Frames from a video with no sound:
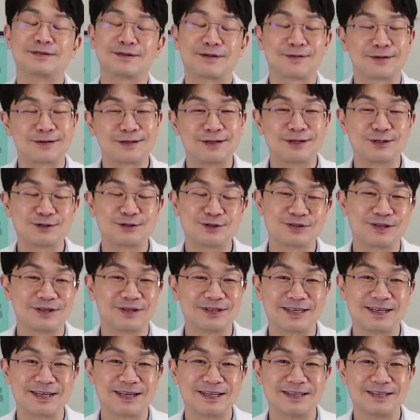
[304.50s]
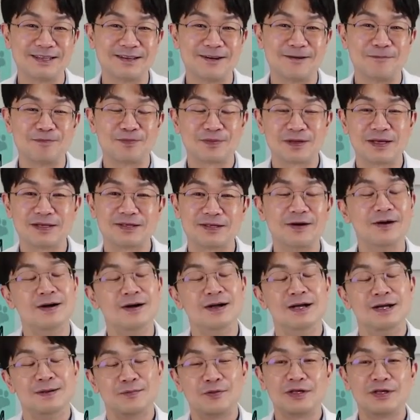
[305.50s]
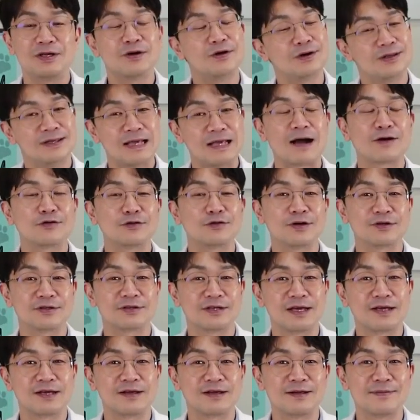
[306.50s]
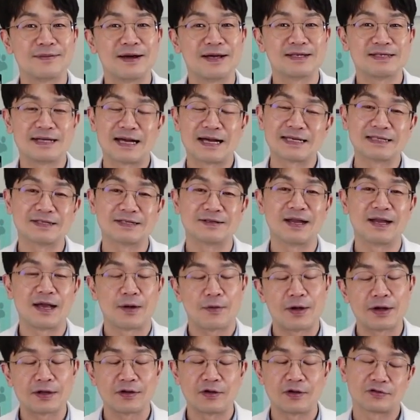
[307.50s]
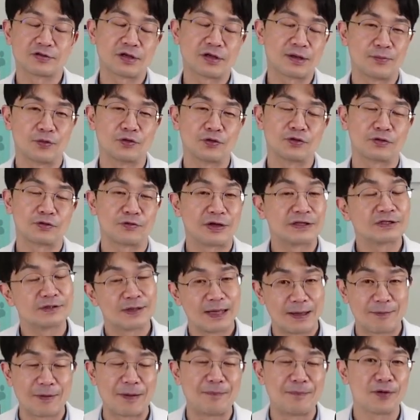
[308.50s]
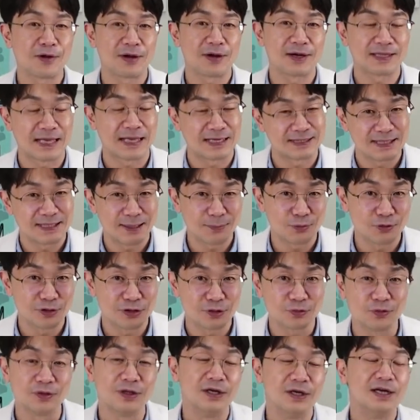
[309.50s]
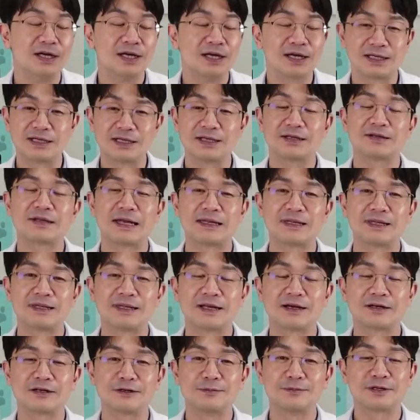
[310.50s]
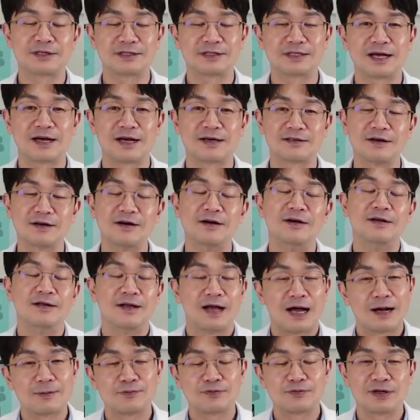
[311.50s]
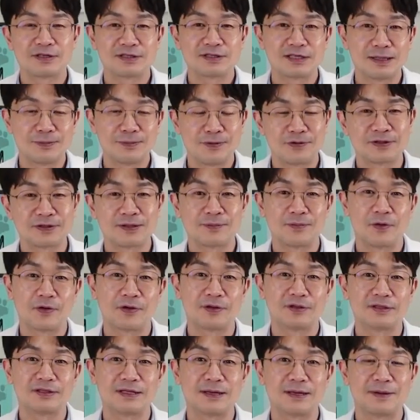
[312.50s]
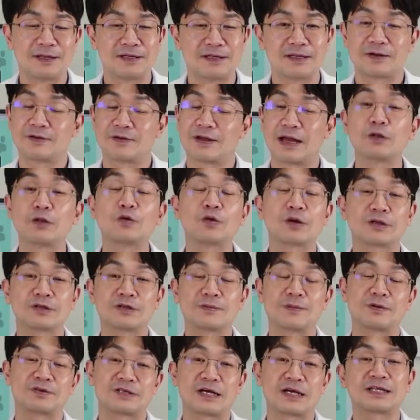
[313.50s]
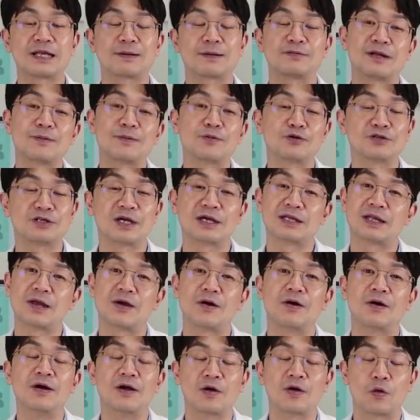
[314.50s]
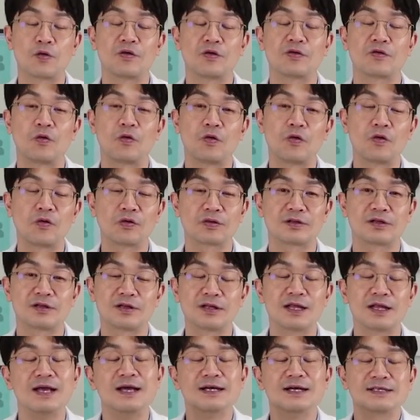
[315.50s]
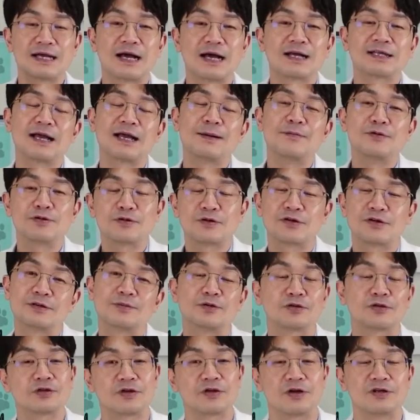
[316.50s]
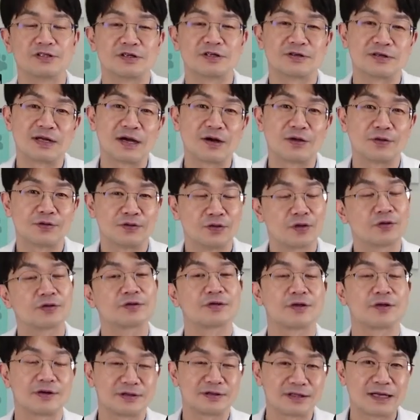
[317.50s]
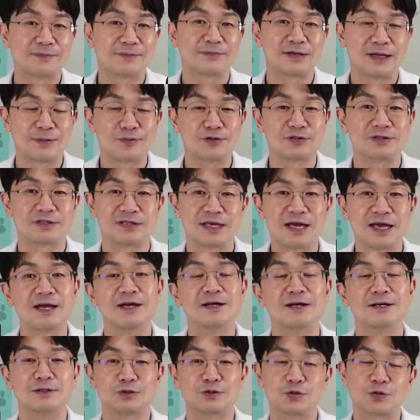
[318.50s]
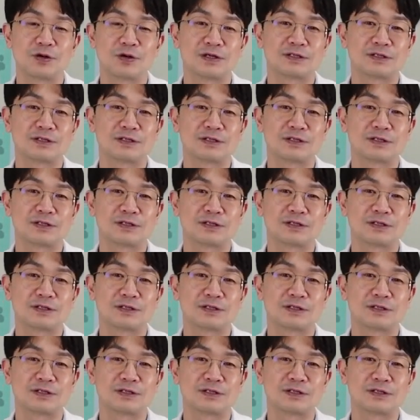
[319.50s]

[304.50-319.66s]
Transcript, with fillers: 떨어뜨려주는 거니까는요. 그래서 뭐 이거 약으로 어떻게 해결해봐야지 하기 전에 환경적인 모든 걸 완전히 완벽하게 다시 해보시고 그래도 안 된다 그러면 그때 가서 항불안제를 평생 먹이느냐 만약에 그 행동학습 상담을 해보셔야 돼요. 그런 그런 것들은 상담을 통해서 보통 결정을 하거든요. 그래서 상담을 해보신 게 좋을 것